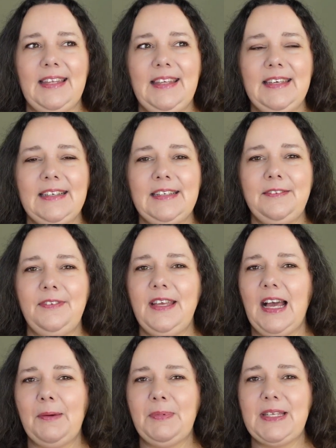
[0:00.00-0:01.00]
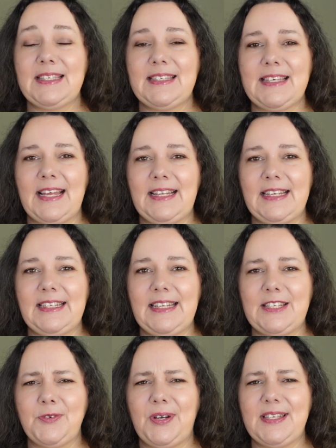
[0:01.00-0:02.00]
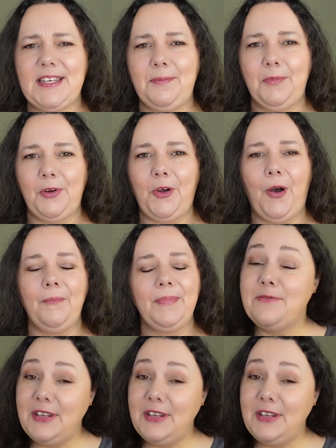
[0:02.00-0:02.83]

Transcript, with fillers: irgendwie habe ich es zeitlich nicht so ganz hinbekommen.